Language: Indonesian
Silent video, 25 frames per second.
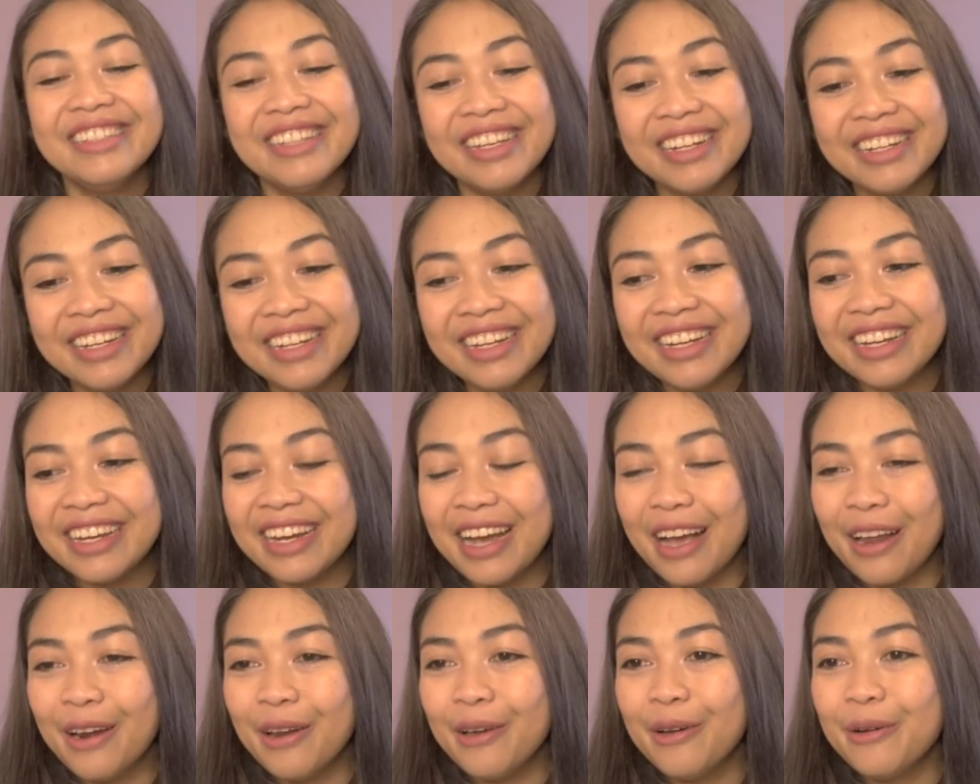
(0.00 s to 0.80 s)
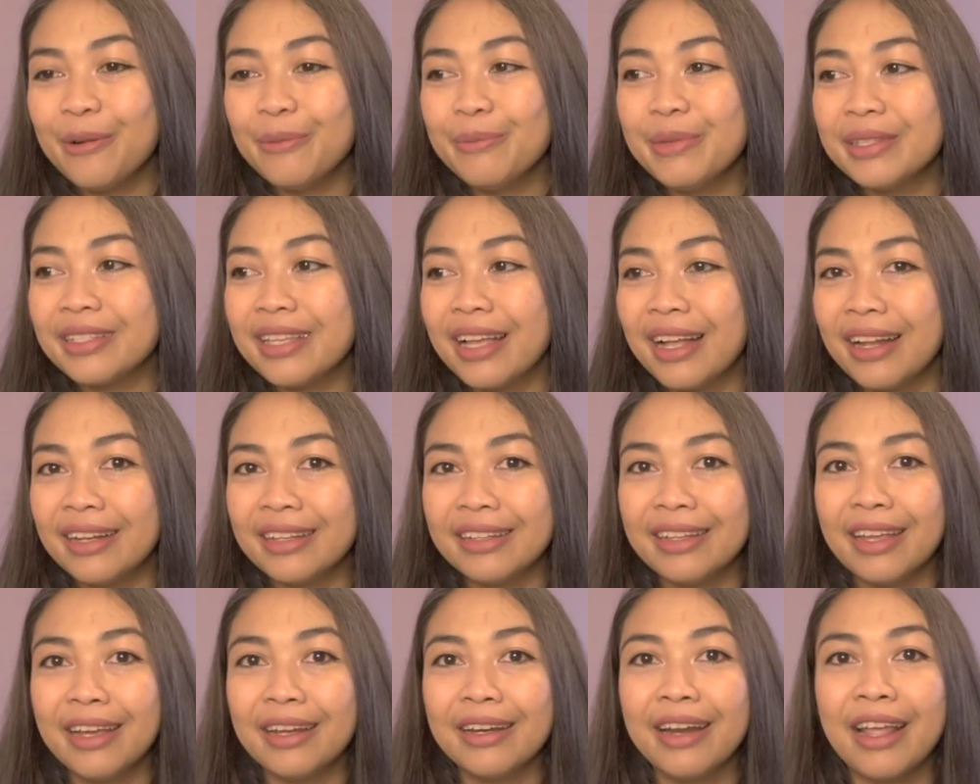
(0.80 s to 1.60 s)
Jadi kalau
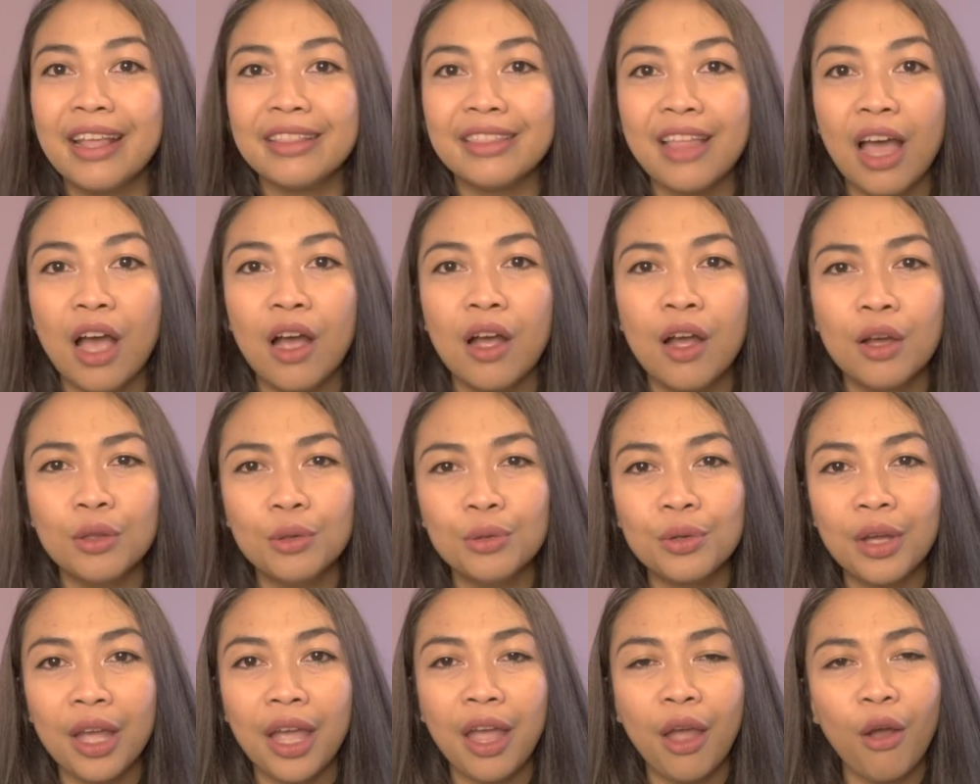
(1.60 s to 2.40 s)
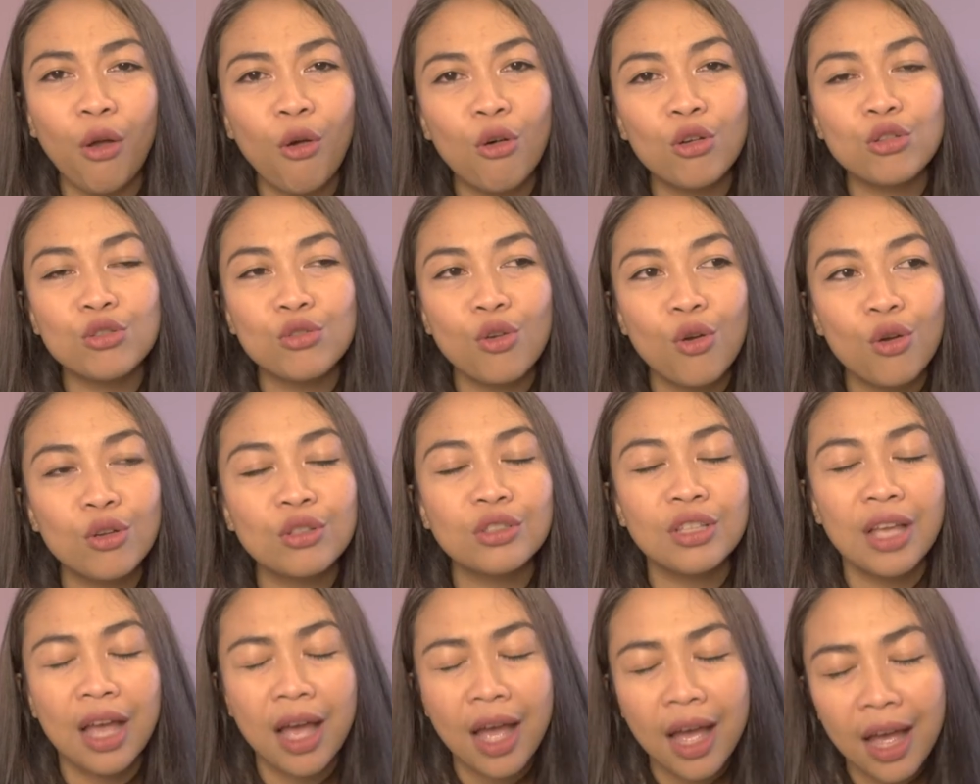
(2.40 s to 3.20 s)
misalnya naik tangga tuh kayak
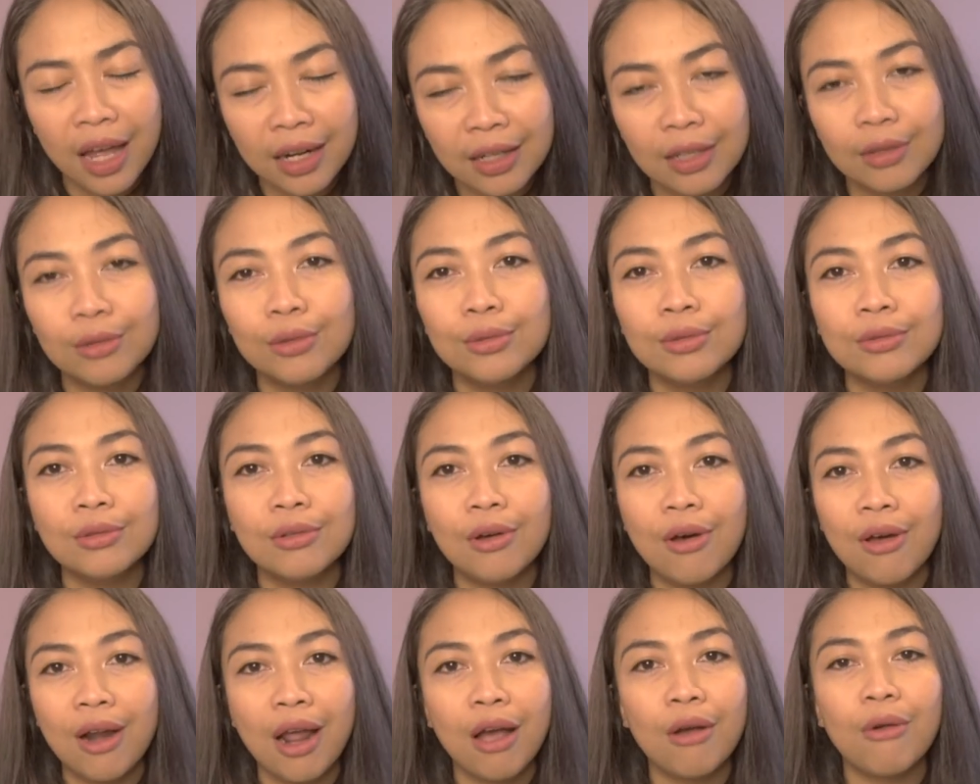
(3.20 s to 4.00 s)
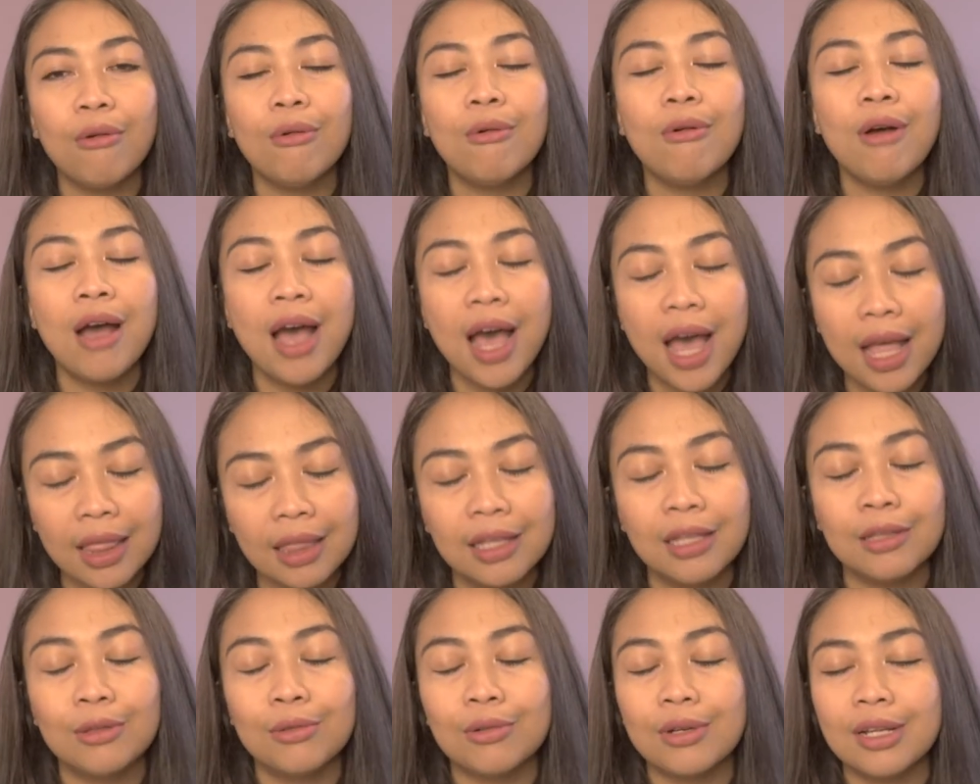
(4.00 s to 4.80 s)
ngos-ngosan gitu, orang kuat
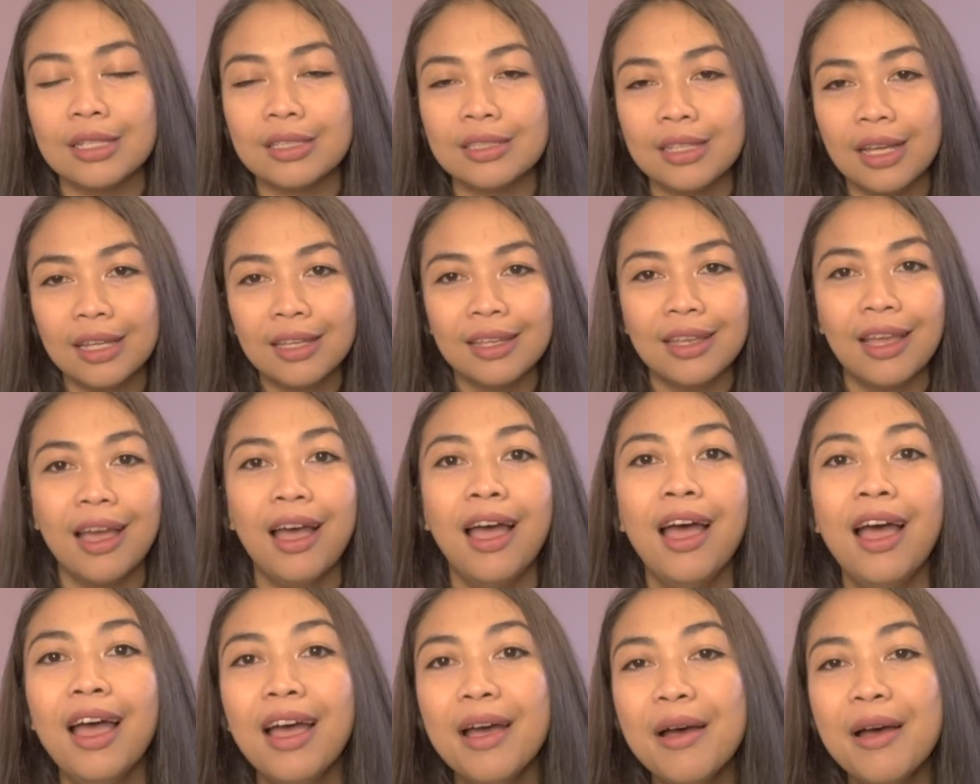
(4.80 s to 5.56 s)
gitu rasanya.